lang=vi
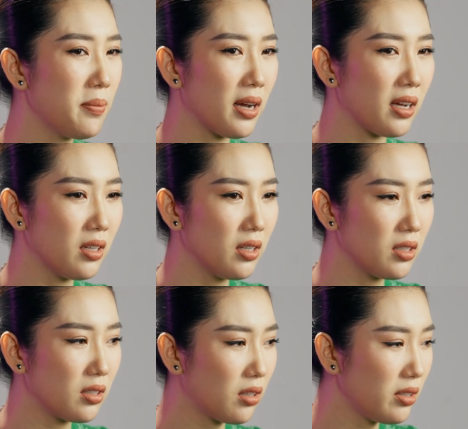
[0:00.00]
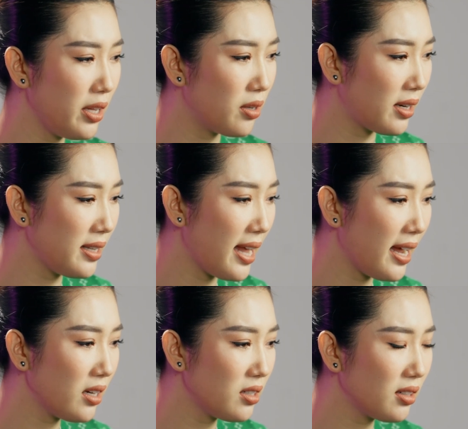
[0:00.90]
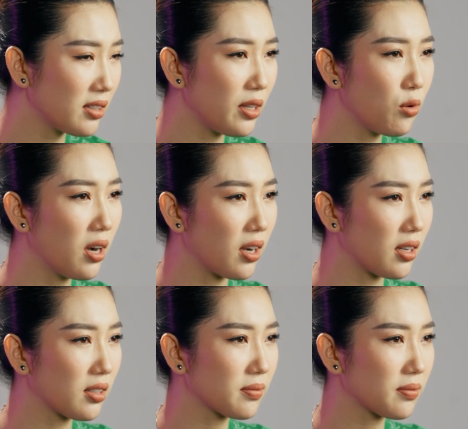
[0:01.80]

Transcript: nhưng mà có nhiều đánh giá rất là tiêu cực